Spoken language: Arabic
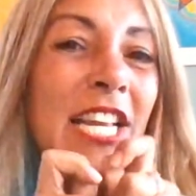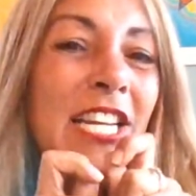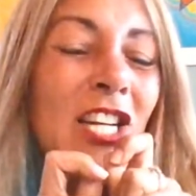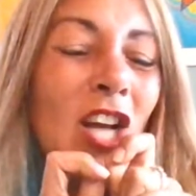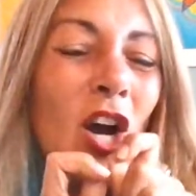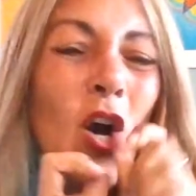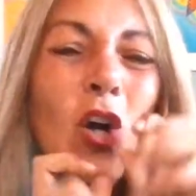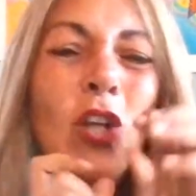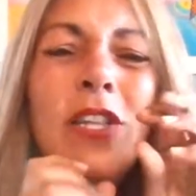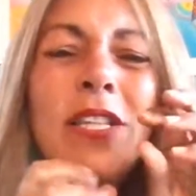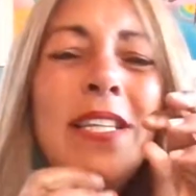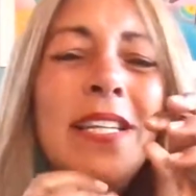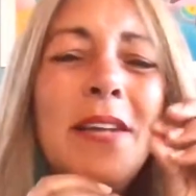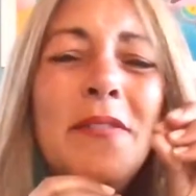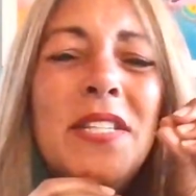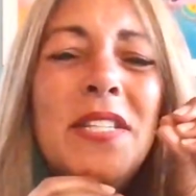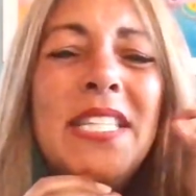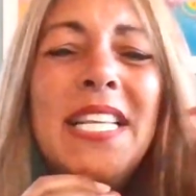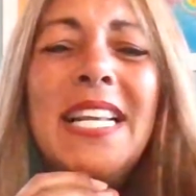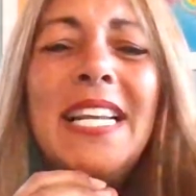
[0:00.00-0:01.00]
نحط
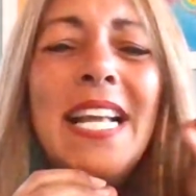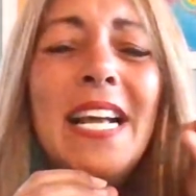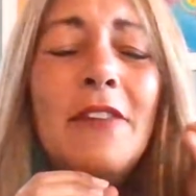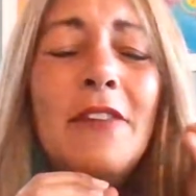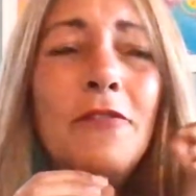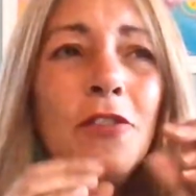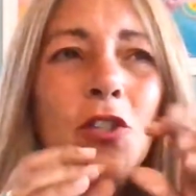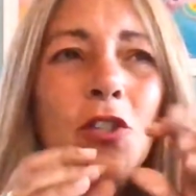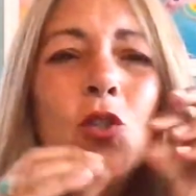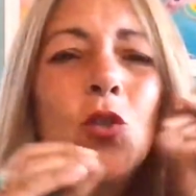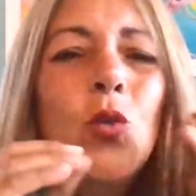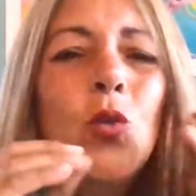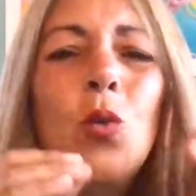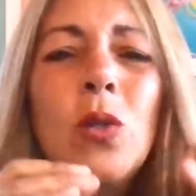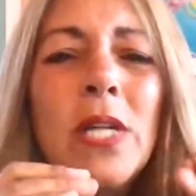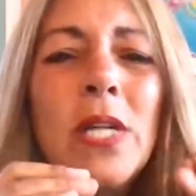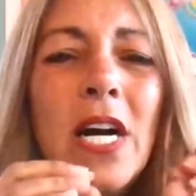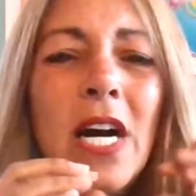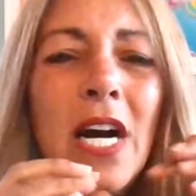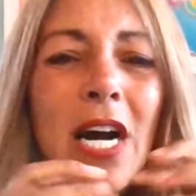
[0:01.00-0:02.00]
نفسنا في
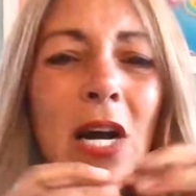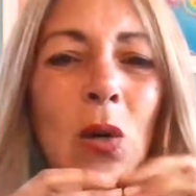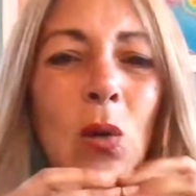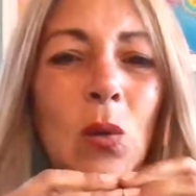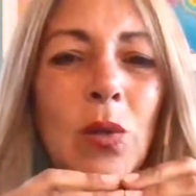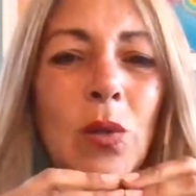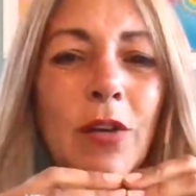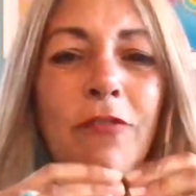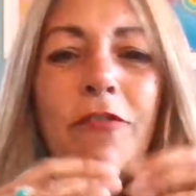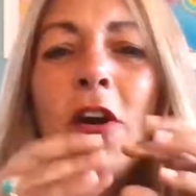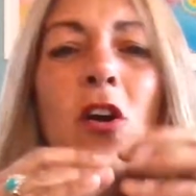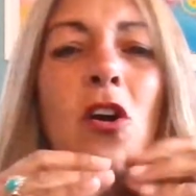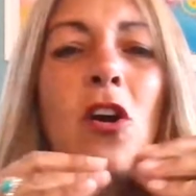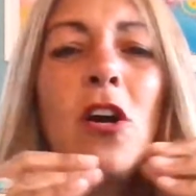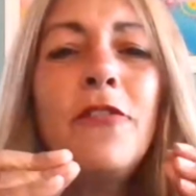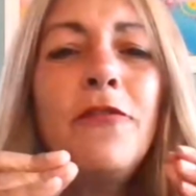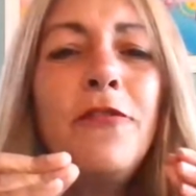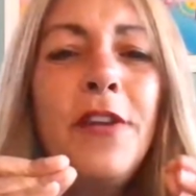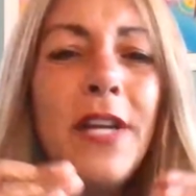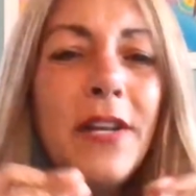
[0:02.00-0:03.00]
الصوره او
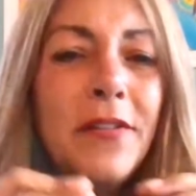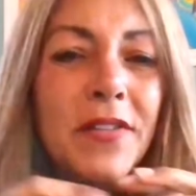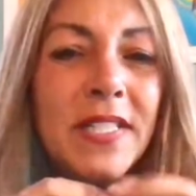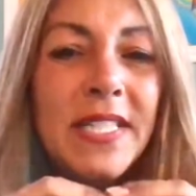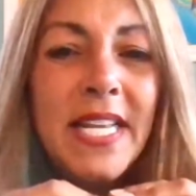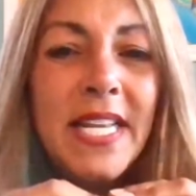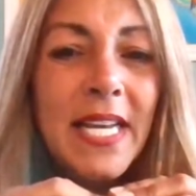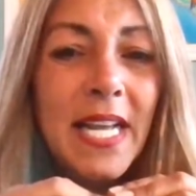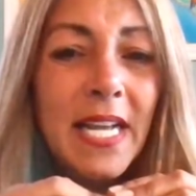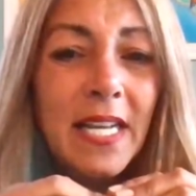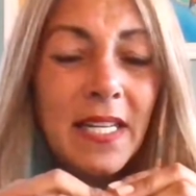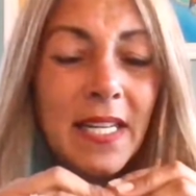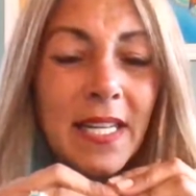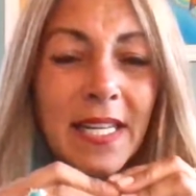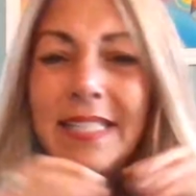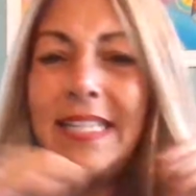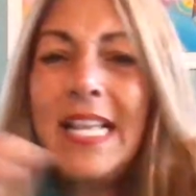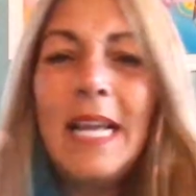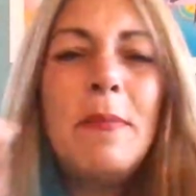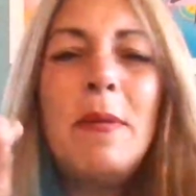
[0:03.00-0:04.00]
نفكر في نفسنا
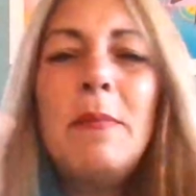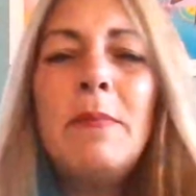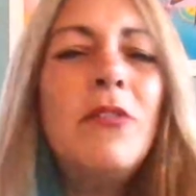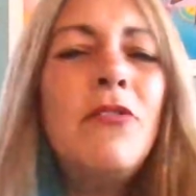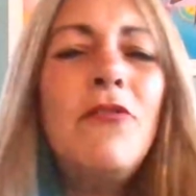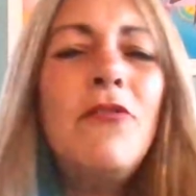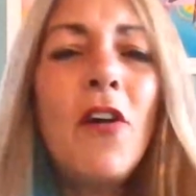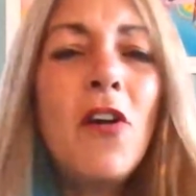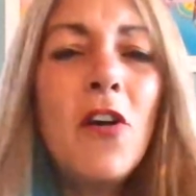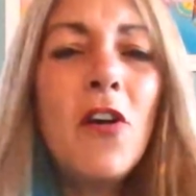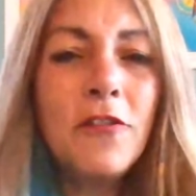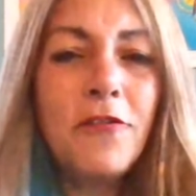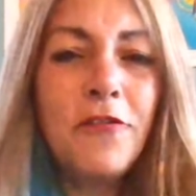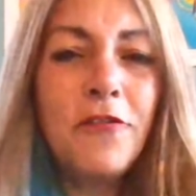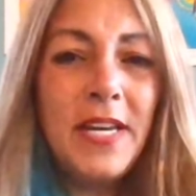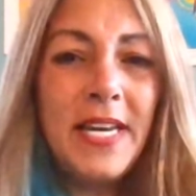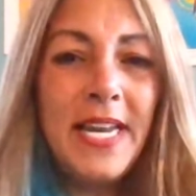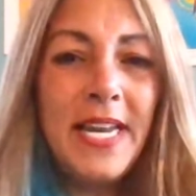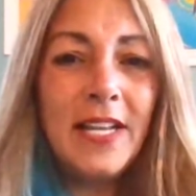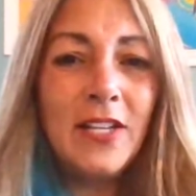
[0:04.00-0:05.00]
دايما بنفكر في
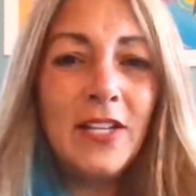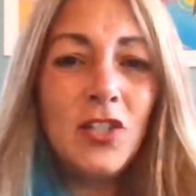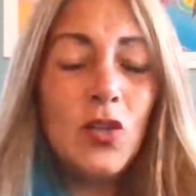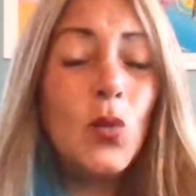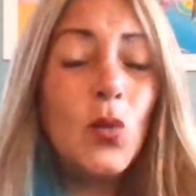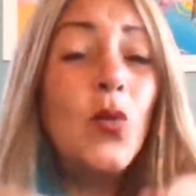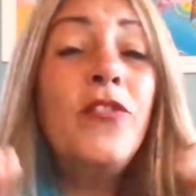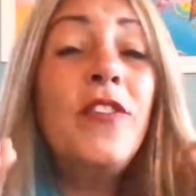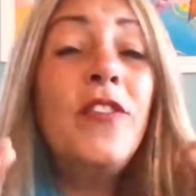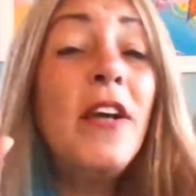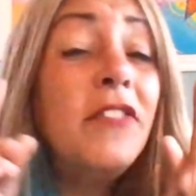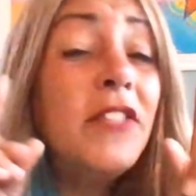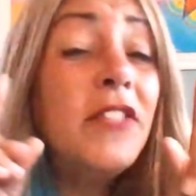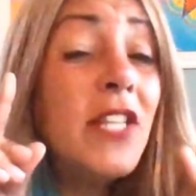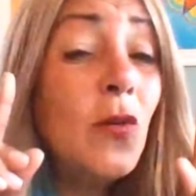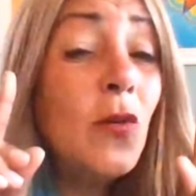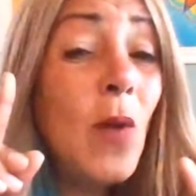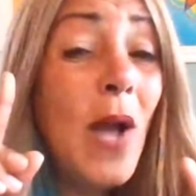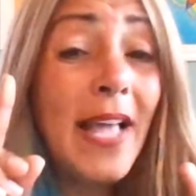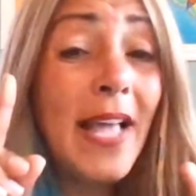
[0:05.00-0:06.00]
الناس وفي نفس
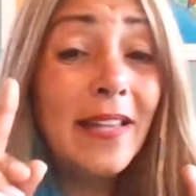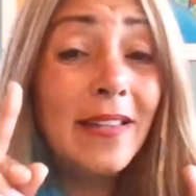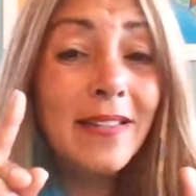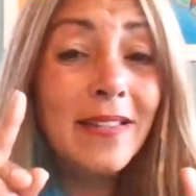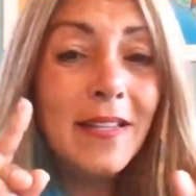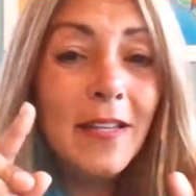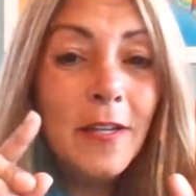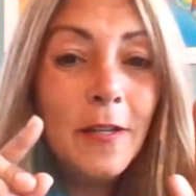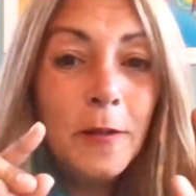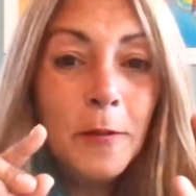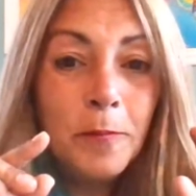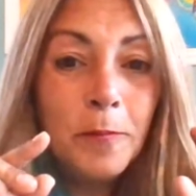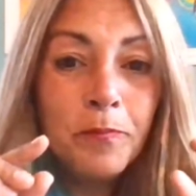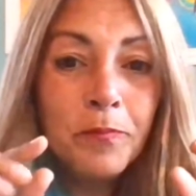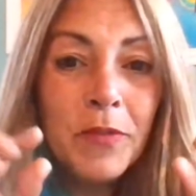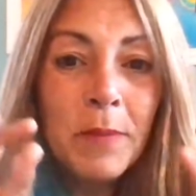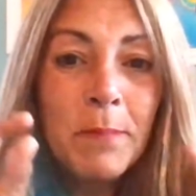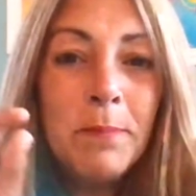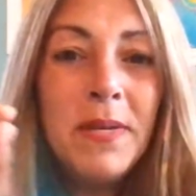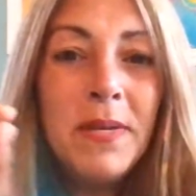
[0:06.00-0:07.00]
الوقت
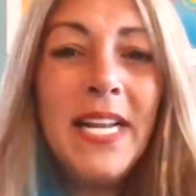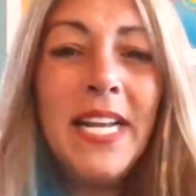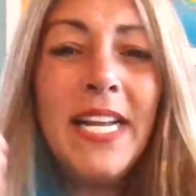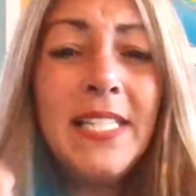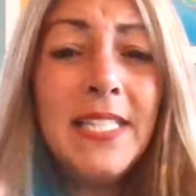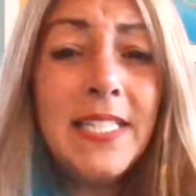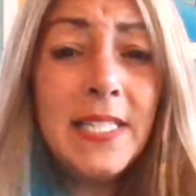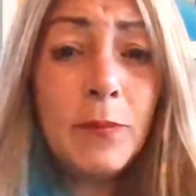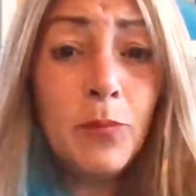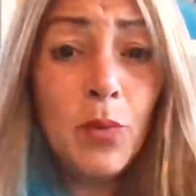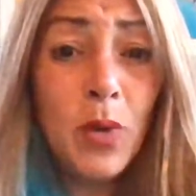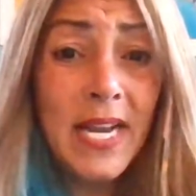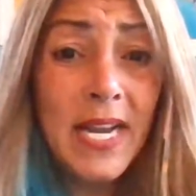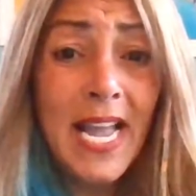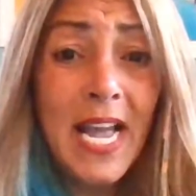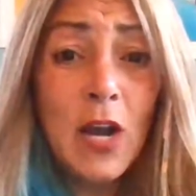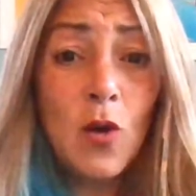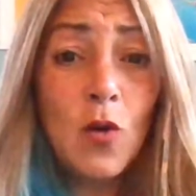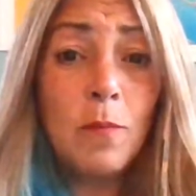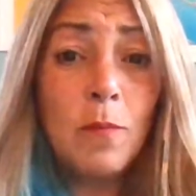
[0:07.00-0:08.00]
بنحس
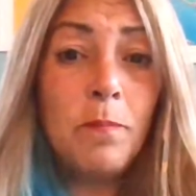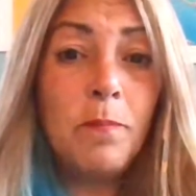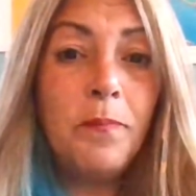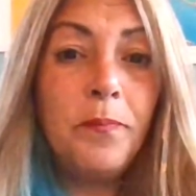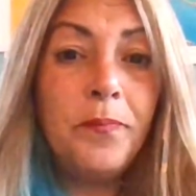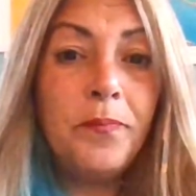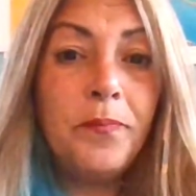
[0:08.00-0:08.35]
بوجعهم